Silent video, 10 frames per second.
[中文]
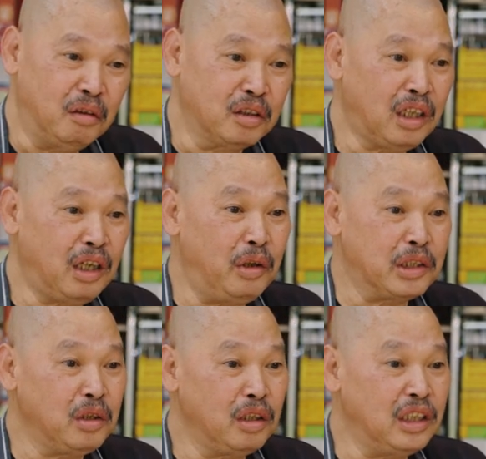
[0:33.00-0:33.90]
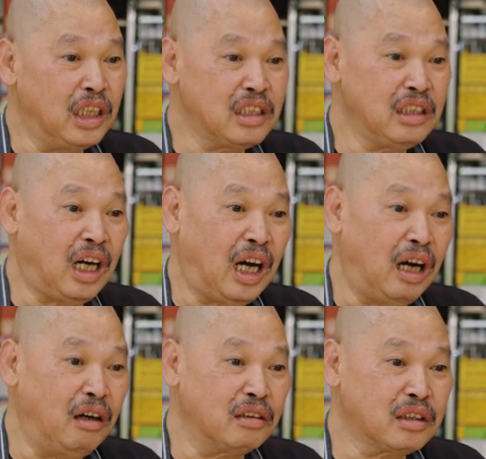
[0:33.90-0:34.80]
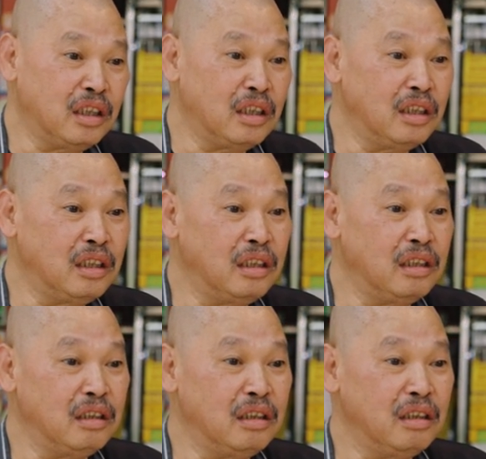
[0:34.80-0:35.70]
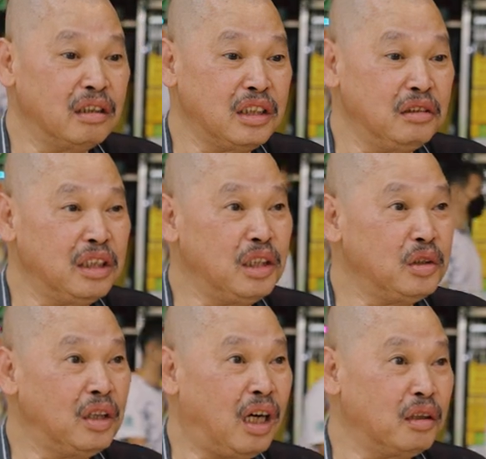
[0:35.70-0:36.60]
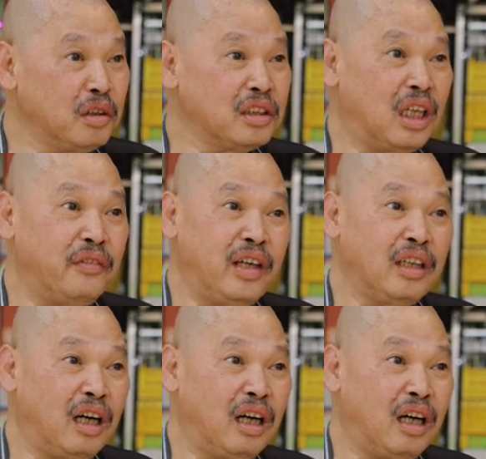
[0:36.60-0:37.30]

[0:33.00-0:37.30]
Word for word: 我在 restaurant 也是好说，酒店做好做小饭